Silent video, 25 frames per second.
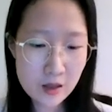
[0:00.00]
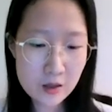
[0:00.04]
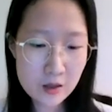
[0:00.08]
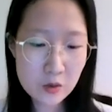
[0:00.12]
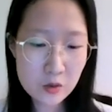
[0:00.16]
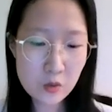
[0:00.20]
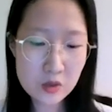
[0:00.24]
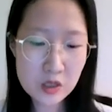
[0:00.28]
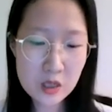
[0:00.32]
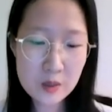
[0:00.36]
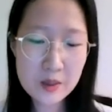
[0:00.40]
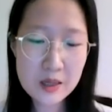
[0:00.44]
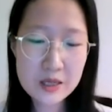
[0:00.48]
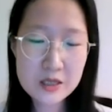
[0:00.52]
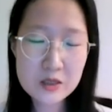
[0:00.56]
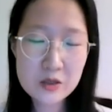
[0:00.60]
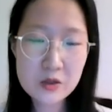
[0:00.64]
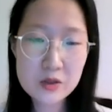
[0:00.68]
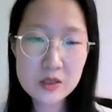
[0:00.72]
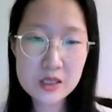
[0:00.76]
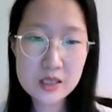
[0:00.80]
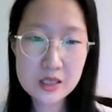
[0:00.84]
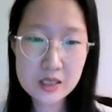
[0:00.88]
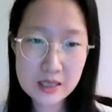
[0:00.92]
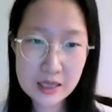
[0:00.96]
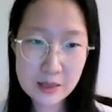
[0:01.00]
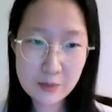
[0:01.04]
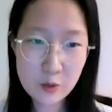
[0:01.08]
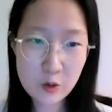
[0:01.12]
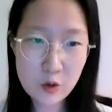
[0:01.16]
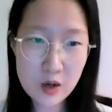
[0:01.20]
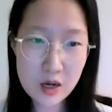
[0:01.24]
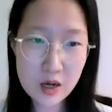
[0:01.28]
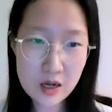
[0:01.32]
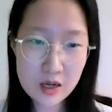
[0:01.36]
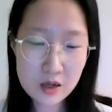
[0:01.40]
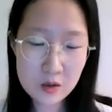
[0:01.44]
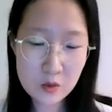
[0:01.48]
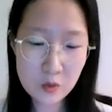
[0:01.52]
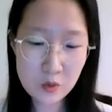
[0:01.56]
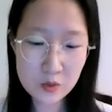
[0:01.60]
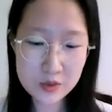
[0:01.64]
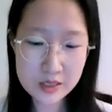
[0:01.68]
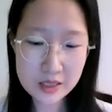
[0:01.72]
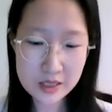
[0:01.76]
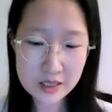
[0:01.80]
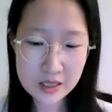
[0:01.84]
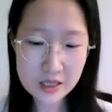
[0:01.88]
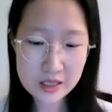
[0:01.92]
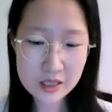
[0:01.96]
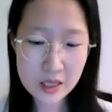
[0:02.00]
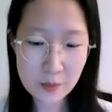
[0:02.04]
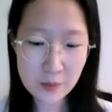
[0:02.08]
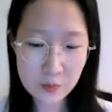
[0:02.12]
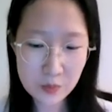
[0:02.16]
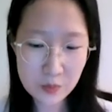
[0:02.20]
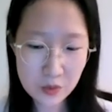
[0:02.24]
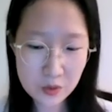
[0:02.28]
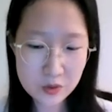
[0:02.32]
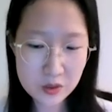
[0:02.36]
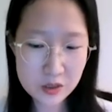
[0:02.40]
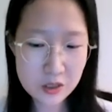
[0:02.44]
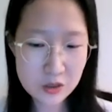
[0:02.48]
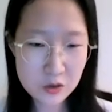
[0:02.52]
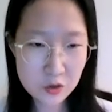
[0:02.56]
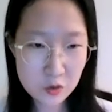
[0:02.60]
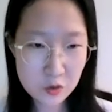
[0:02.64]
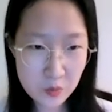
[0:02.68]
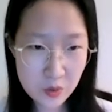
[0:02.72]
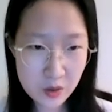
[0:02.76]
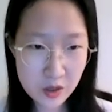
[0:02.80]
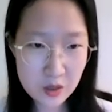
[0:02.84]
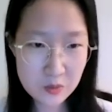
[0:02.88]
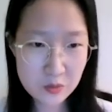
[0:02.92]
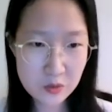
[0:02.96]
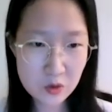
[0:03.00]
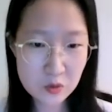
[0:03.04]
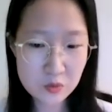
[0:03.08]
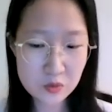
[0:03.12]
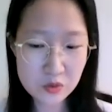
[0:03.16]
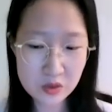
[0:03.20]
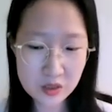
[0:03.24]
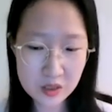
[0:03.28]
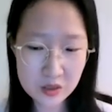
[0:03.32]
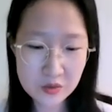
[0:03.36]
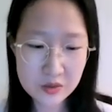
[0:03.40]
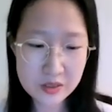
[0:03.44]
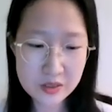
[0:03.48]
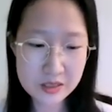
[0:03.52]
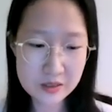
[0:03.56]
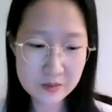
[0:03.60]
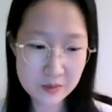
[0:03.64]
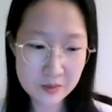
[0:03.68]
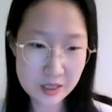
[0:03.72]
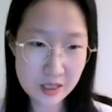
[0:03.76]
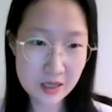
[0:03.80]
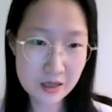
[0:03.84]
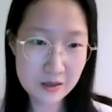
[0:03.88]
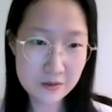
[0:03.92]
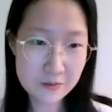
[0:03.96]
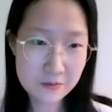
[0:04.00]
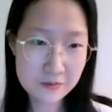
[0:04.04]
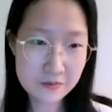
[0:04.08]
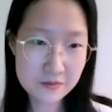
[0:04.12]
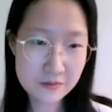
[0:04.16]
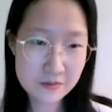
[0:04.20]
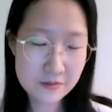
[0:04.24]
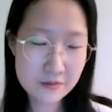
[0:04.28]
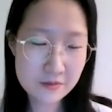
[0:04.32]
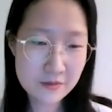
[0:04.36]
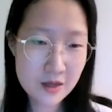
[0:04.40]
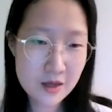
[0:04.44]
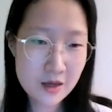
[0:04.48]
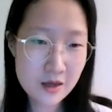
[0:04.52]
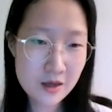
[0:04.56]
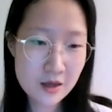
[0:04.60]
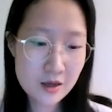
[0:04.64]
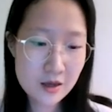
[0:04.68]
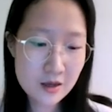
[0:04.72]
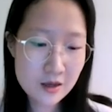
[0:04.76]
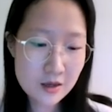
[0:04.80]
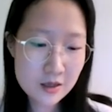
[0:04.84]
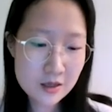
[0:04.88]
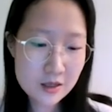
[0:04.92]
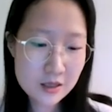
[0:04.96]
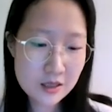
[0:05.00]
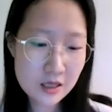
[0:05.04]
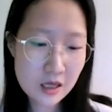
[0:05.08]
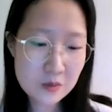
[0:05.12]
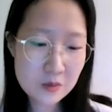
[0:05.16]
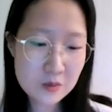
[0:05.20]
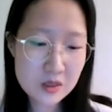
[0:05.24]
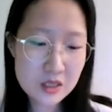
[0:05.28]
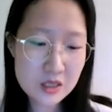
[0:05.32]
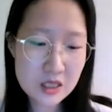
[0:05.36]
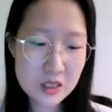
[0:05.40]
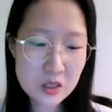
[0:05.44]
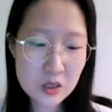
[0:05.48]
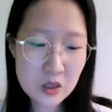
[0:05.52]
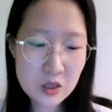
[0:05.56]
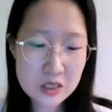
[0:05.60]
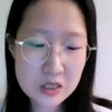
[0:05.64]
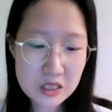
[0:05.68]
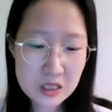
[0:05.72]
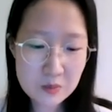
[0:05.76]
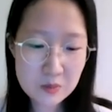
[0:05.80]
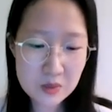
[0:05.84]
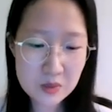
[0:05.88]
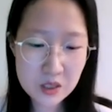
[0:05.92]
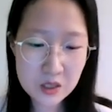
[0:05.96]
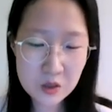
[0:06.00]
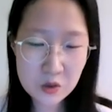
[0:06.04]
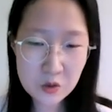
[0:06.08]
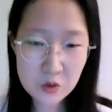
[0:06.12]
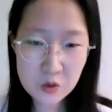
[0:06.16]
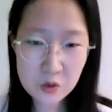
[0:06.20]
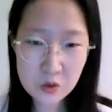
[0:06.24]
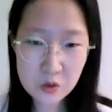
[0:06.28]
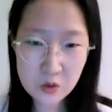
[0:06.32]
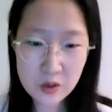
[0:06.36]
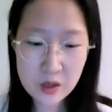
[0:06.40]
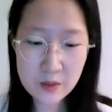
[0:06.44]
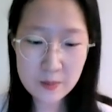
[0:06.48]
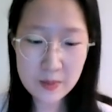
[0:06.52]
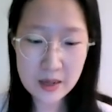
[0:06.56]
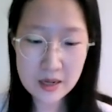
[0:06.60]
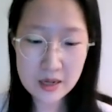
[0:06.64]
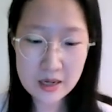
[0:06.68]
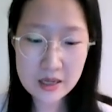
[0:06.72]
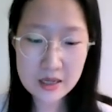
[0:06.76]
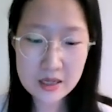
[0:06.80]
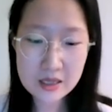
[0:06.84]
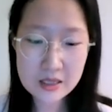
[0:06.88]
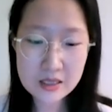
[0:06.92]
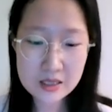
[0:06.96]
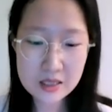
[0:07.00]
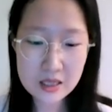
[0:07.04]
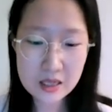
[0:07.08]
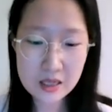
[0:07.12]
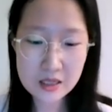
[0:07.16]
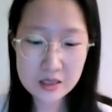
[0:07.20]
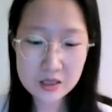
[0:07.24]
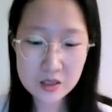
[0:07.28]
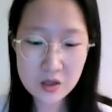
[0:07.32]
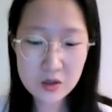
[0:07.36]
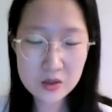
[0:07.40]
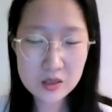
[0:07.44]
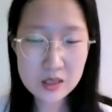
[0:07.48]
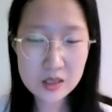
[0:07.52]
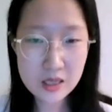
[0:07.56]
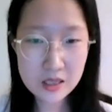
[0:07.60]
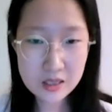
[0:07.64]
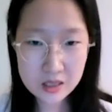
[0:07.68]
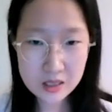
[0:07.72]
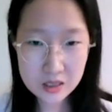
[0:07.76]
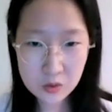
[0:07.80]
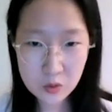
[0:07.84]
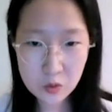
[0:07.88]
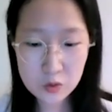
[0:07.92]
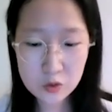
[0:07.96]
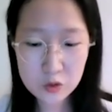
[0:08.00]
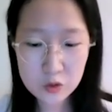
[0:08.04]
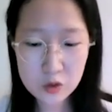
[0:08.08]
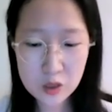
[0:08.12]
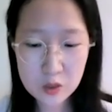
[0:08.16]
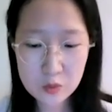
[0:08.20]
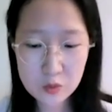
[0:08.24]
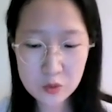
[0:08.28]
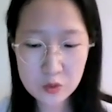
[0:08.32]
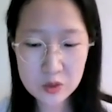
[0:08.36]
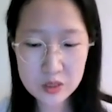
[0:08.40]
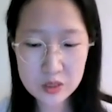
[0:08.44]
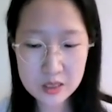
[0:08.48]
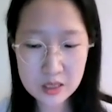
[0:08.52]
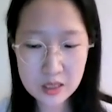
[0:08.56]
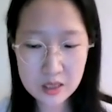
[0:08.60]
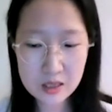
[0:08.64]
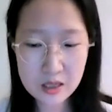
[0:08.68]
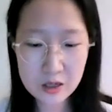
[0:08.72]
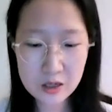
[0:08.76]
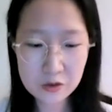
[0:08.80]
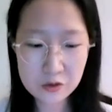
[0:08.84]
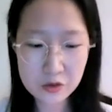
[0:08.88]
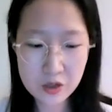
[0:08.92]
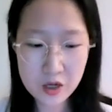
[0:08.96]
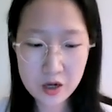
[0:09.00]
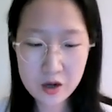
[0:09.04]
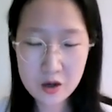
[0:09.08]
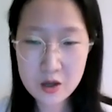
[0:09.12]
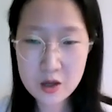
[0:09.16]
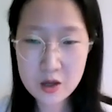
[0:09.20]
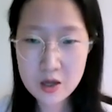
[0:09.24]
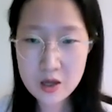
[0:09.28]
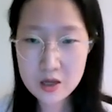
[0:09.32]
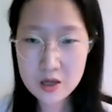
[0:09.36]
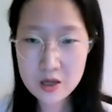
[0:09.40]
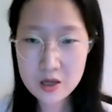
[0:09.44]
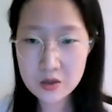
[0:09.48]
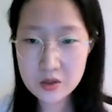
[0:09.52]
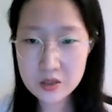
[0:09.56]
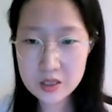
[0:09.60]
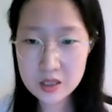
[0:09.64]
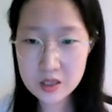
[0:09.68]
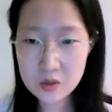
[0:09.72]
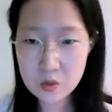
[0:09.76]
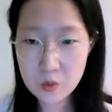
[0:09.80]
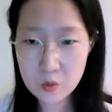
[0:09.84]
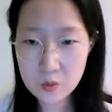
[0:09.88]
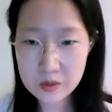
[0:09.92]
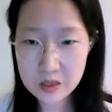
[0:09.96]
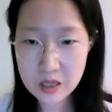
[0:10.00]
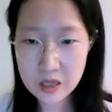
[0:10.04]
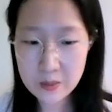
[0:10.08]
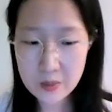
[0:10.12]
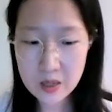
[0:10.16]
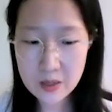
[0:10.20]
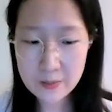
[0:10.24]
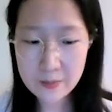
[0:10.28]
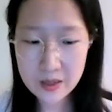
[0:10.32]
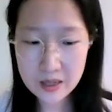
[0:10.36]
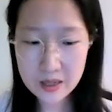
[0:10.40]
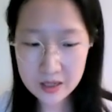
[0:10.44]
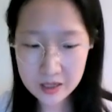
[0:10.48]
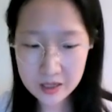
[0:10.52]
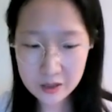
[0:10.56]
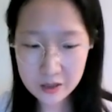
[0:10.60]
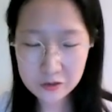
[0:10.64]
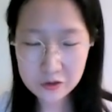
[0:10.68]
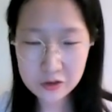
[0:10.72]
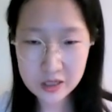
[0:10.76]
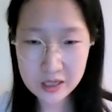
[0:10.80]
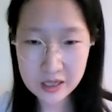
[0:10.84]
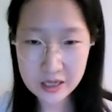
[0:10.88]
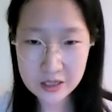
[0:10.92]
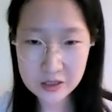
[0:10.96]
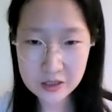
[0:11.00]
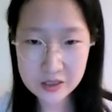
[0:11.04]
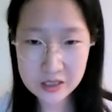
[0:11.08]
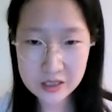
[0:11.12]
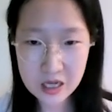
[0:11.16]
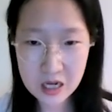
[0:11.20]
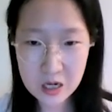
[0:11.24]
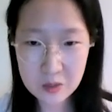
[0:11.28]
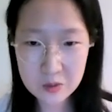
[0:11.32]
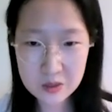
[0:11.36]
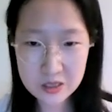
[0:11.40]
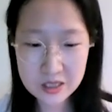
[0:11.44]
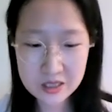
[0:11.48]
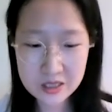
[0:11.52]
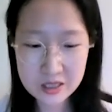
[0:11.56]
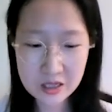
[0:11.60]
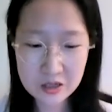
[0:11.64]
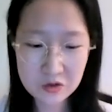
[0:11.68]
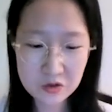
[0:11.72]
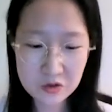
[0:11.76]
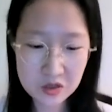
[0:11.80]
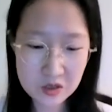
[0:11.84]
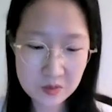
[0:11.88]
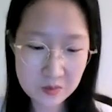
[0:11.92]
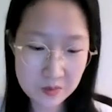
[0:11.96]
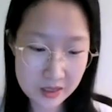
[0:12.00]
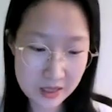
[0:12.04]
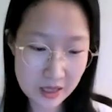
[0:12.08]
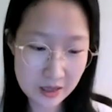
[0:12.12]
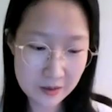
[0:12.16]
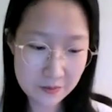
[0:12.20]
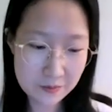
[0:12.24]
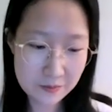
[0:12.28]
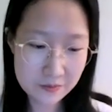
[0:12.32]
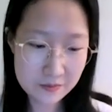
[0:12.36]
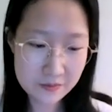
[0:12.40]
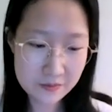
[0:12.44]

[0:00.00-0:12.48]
동남아에서는 그랩과 고잭이 대표적인 슈퍼앱으로 불리고 있습니다. 그랩은 2012년도에 말레이시아에서 택시 호출앱으로 시작을 하고요 현재 동남아 8개 국가에서 사업을 진행 중입니다.